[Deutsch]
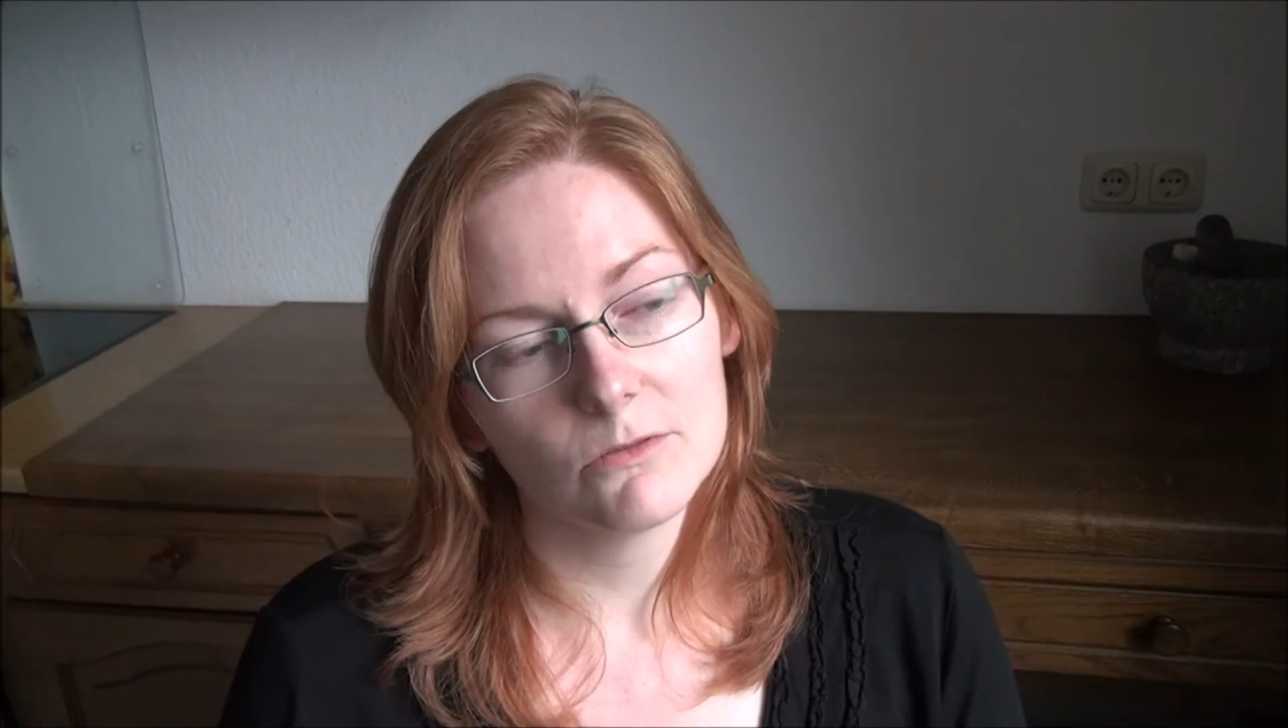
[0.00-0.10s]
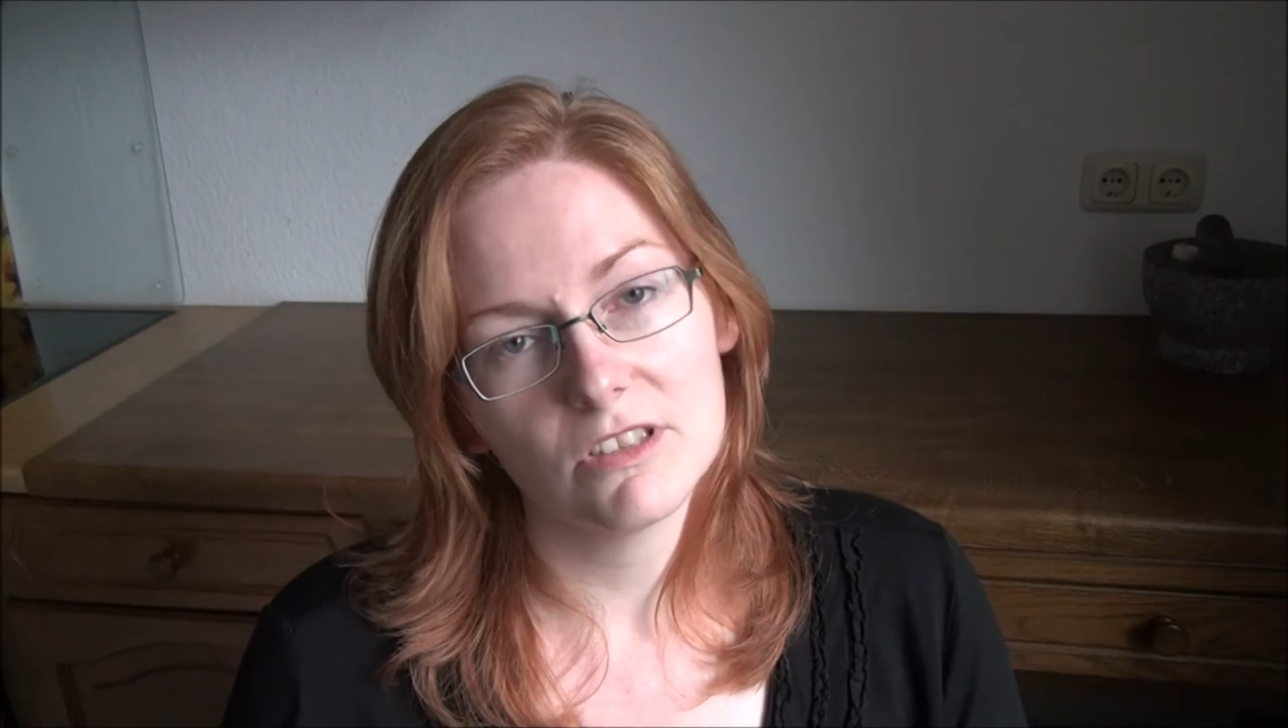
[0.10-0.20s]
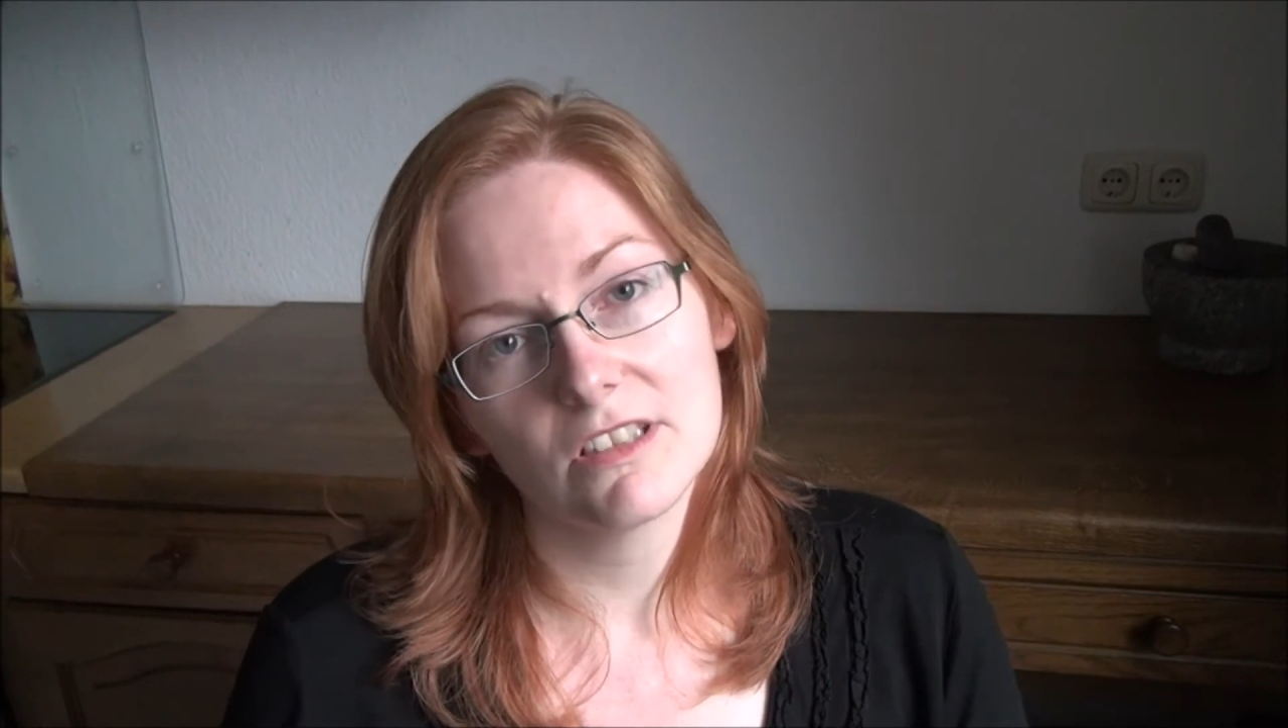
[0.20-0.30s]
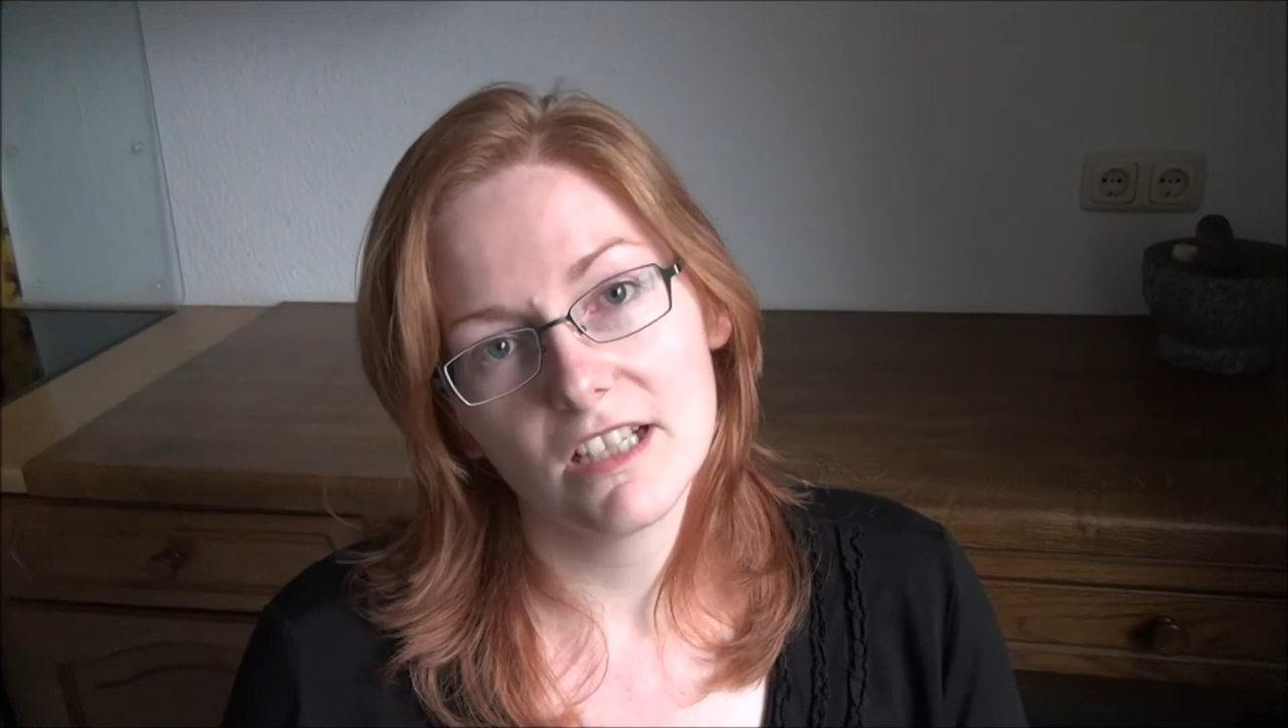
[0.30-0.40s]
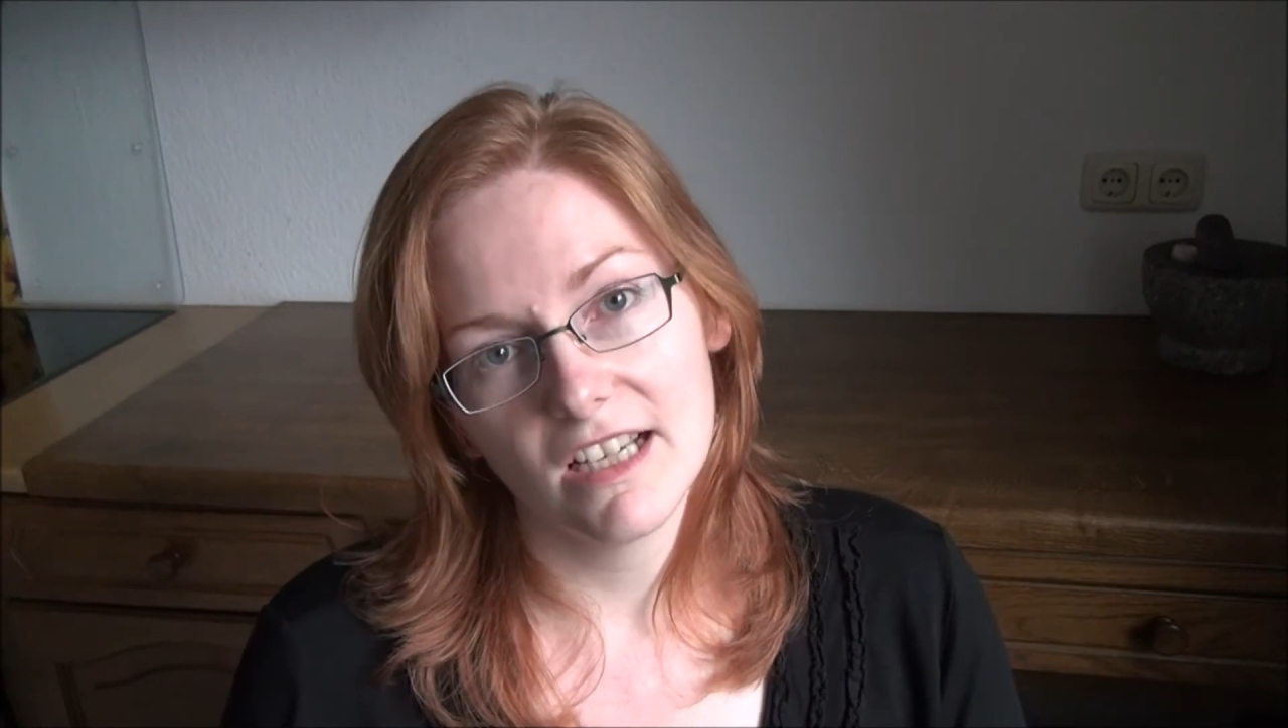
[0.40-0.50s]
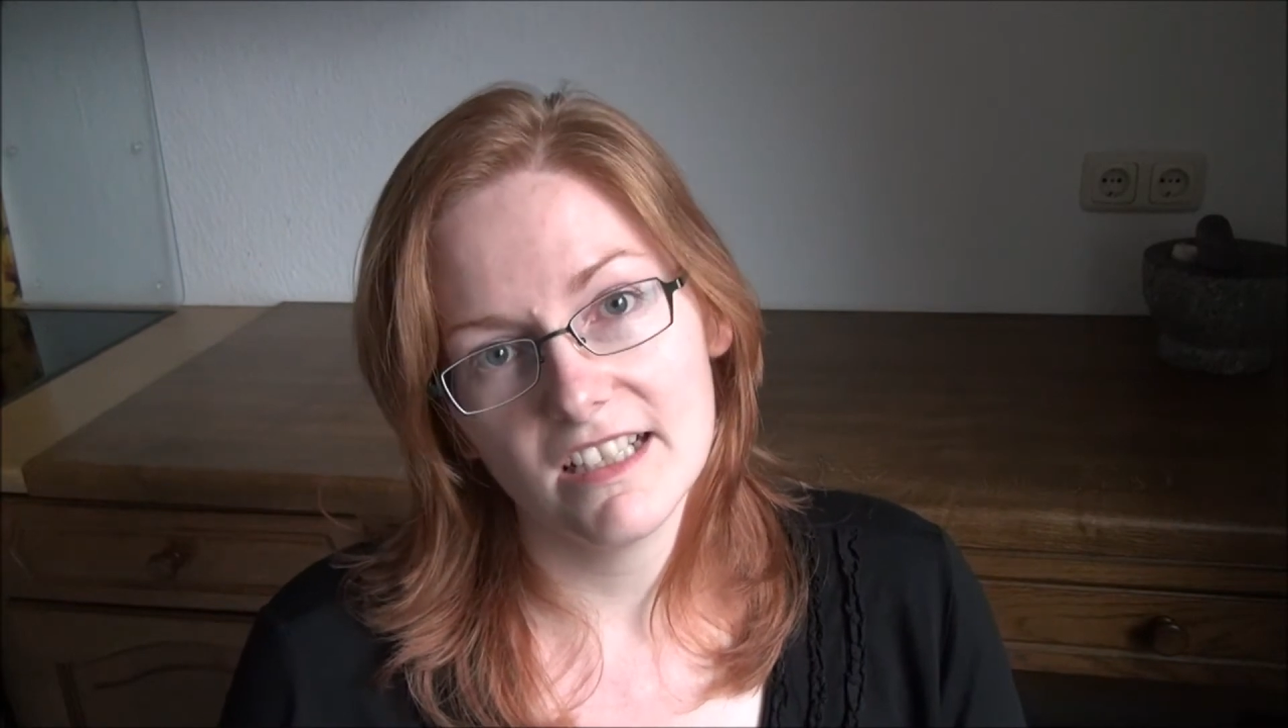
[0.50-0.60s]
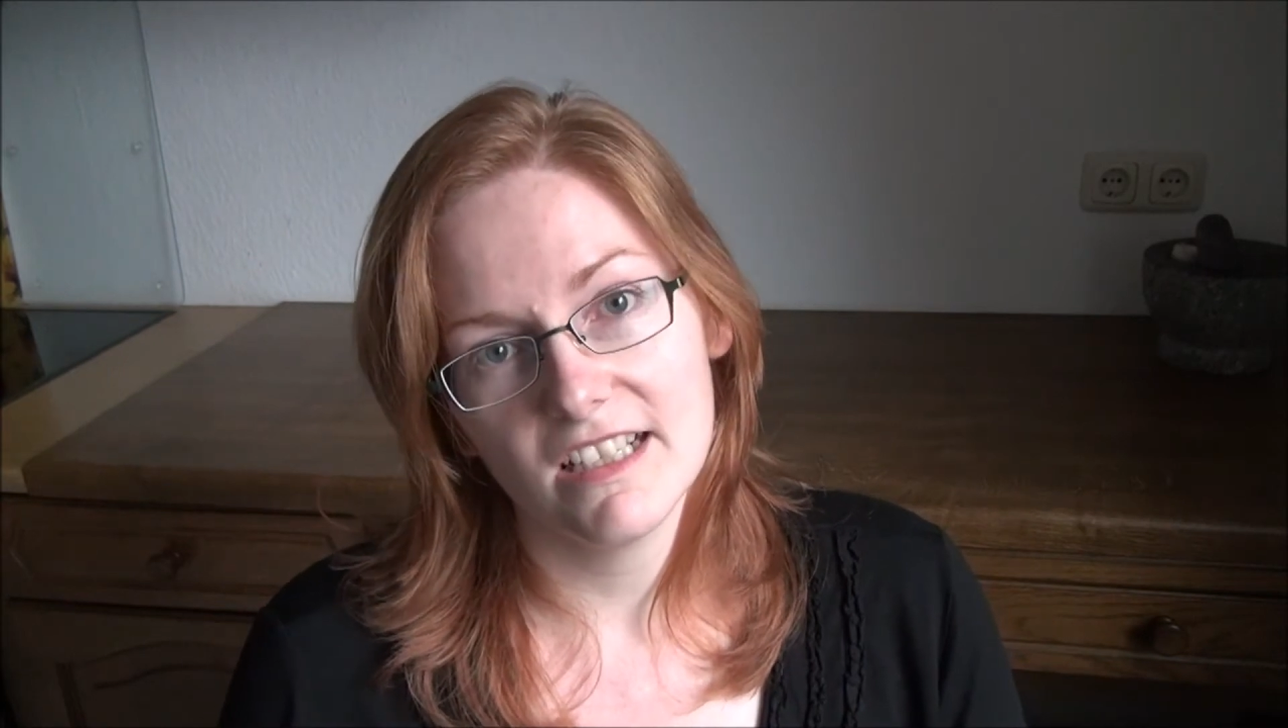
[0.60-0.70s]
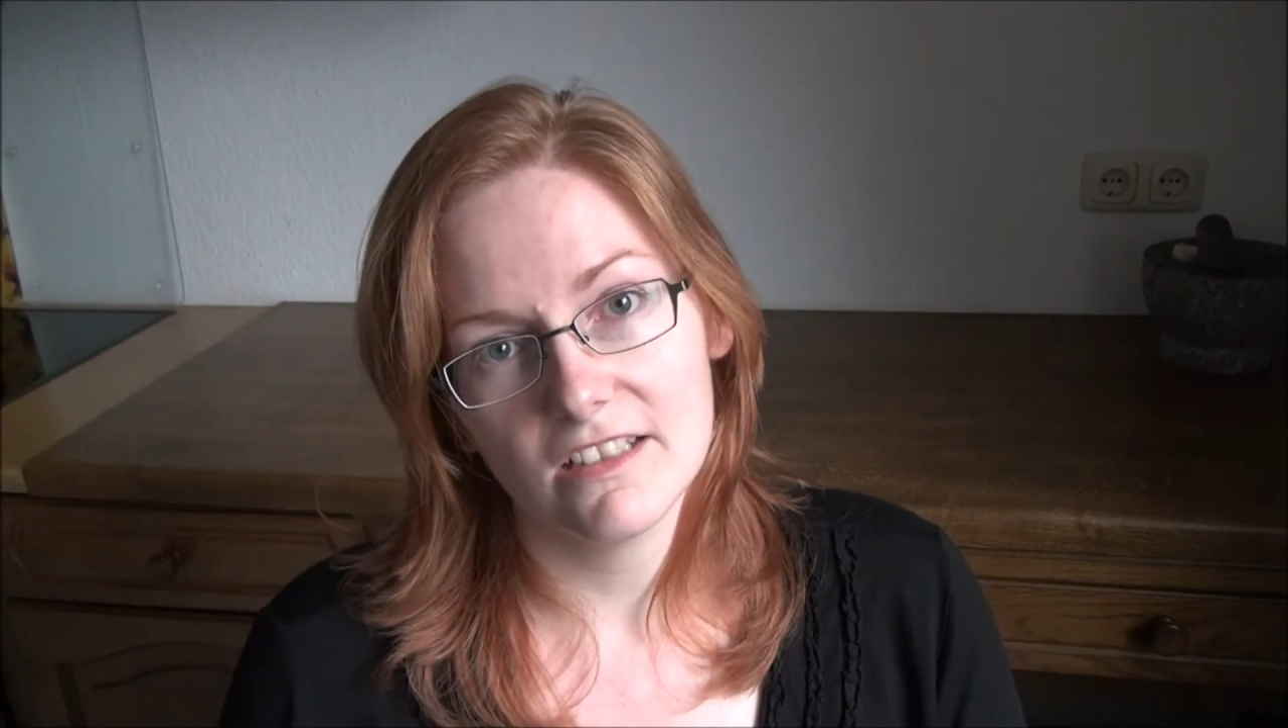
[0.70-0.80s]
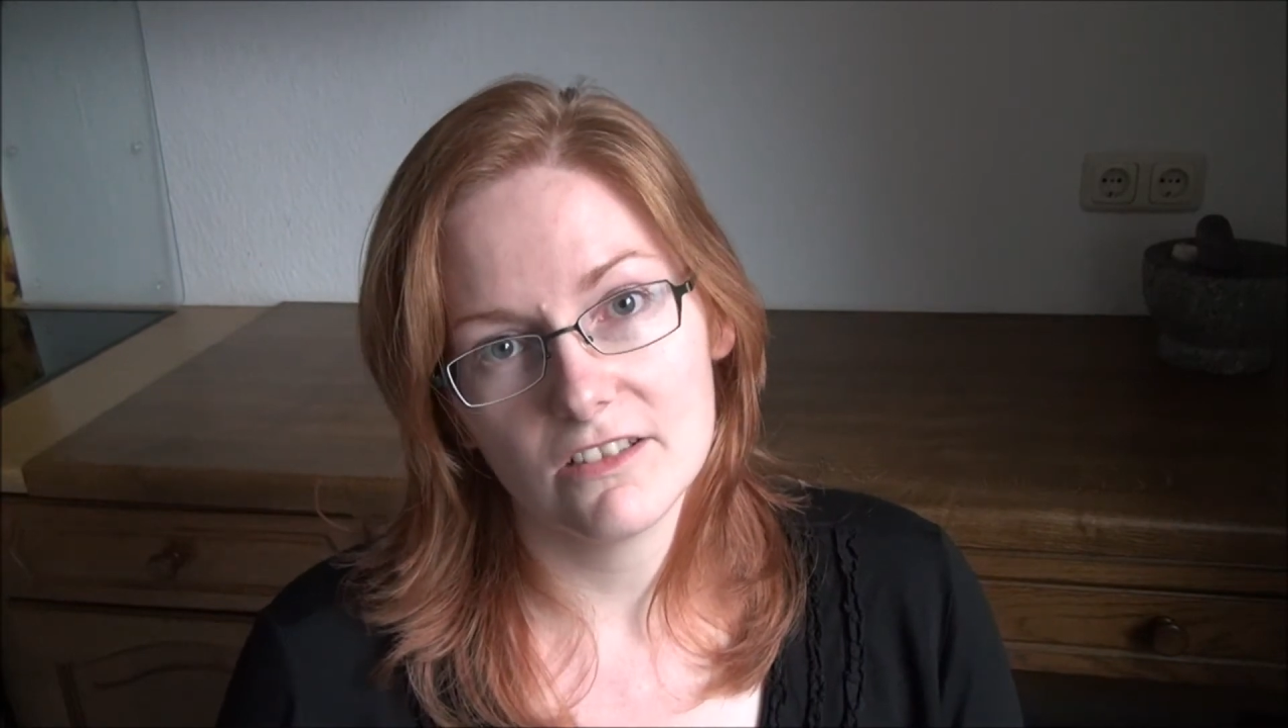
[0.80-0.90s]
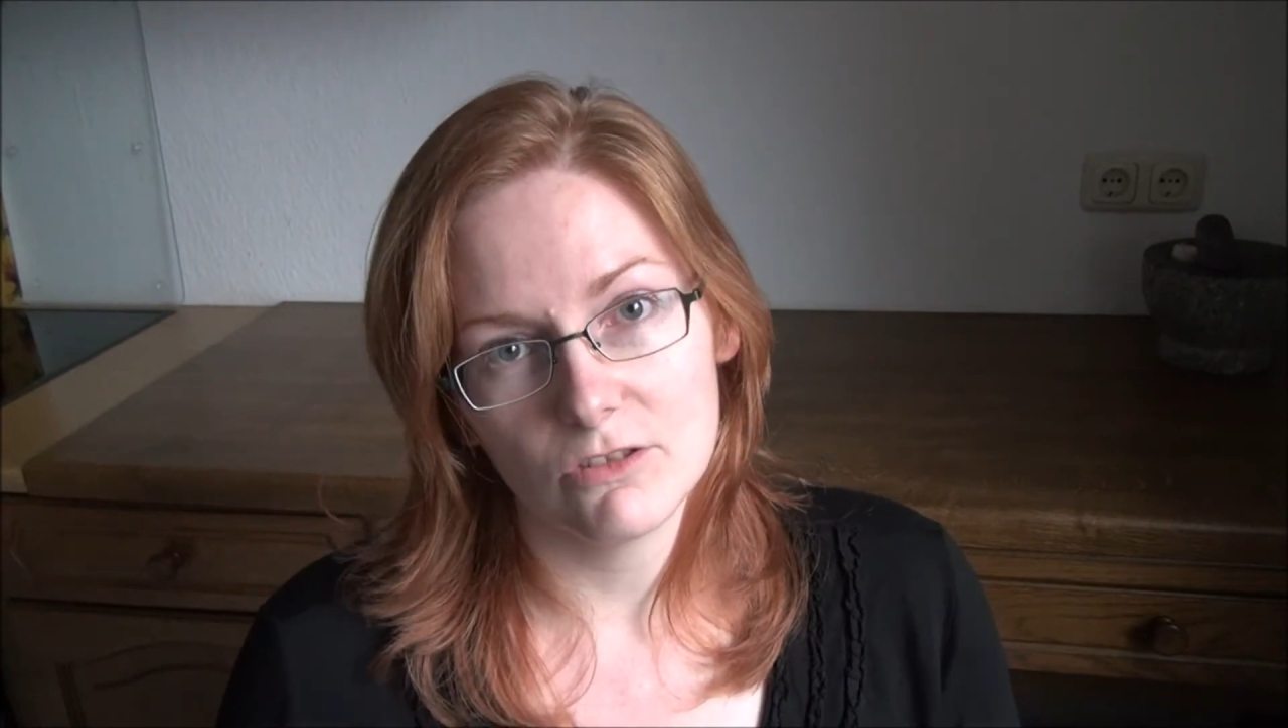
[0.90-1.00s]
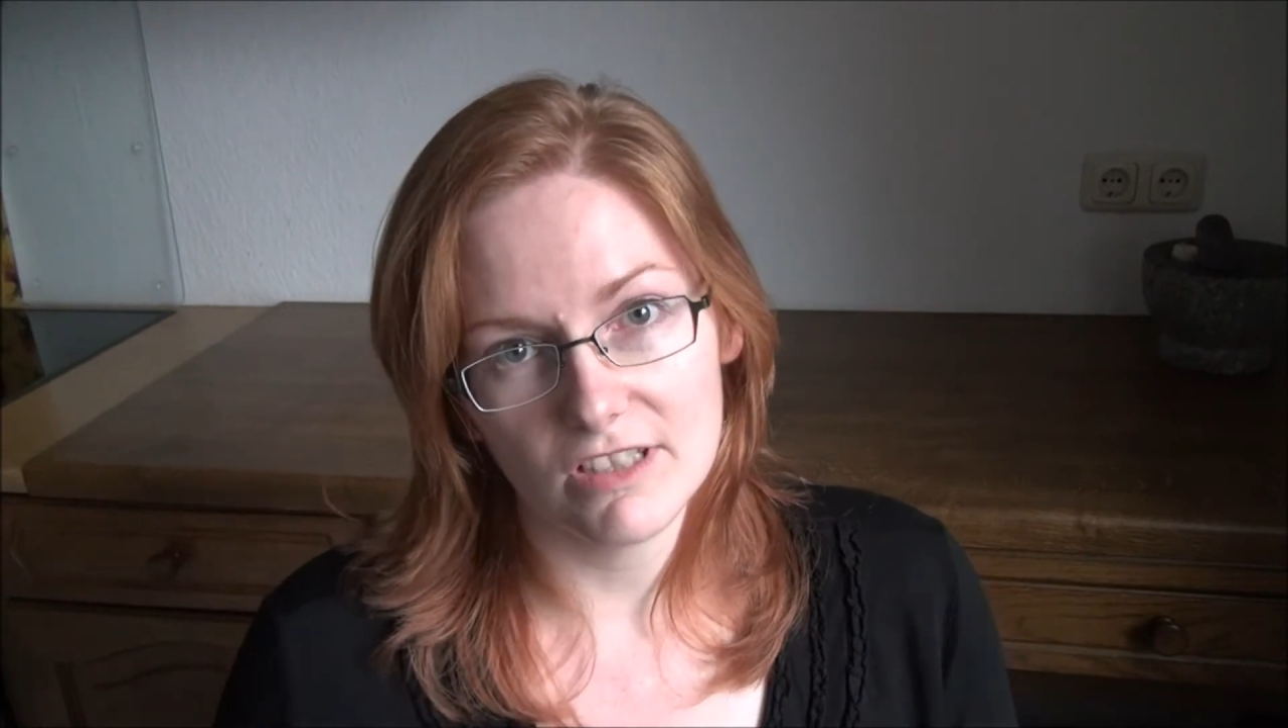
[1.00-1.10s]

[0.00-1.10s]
unsere Kanäle